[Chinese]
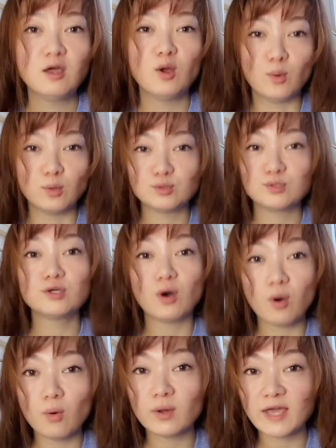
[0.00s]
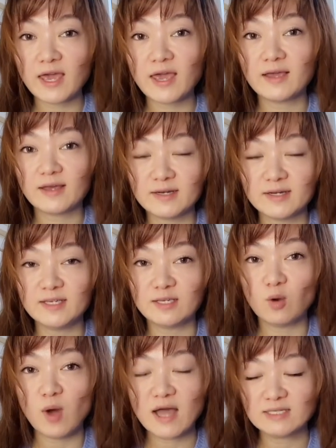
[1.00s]
我觉得是 OK，可以
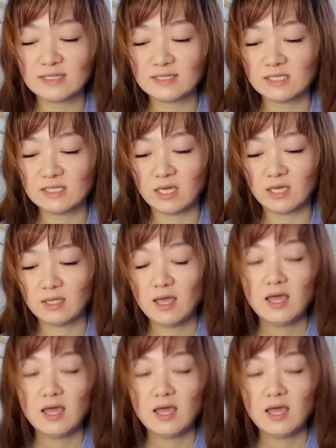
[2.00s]
花这个钱。